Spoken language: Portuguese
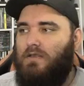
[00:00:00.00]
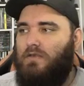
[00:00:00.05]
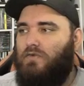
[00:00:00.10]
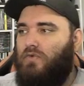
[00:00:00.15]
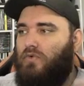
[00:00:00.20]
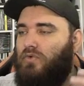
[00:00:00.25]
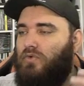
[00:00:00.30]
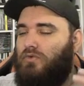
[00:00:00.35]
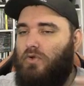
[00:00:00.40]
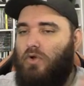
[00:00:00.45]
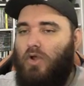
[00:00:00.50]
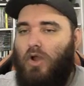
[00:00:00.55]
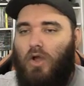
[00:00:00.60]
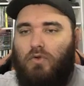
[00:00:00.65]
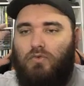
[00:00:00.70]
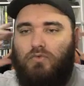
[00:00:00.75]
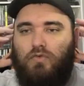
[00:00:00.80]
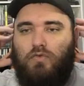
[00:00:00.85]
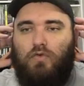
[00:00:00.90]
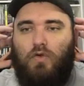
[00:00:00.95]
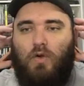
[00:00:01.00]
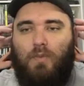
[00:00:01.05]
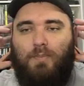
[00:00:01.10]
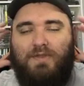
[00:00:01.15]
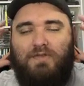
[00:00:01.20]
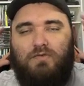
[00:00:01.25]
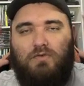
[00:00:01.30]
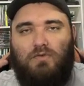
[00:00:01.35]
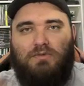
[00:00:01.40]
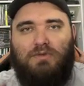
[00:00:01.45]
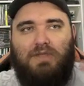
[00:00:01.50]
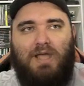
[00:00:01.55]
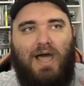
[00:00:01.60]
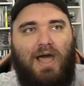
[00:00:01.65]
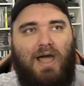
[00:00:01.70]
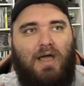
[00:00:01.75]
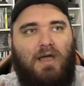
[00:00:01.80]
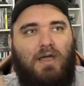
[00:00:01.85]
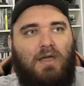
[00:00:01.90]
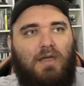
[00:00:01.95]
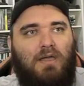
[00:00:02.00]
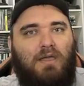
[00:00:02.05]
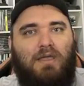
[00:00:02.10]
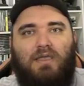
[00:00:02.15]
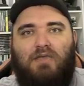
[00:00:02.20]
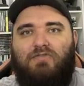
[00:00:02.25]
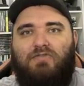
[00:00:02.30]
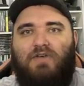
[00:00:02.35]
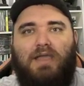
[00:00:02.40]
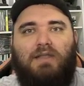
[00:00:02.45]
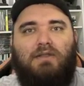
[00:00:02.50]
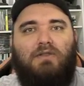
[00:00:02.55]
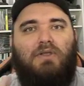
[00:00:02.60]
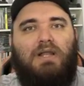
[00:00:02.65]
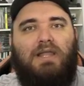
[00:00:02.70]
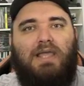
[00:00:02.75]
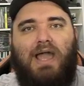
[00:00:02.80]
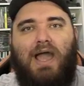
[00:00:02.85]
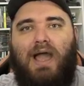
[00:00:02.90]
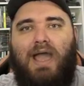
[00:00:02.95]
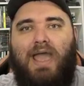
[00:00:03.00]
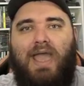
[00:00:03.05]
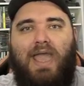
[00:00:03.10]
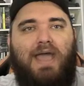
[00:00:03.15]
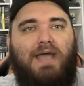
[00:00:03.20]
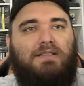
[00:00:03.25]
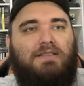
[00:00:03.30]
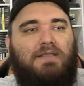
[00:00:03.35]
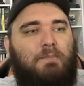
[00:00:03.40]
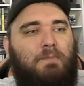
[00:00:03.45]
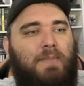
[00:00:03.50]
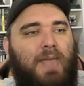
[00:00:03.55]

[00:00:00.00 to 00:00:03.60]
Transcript: escuta, coloca um som para escutar e vai em linha reta,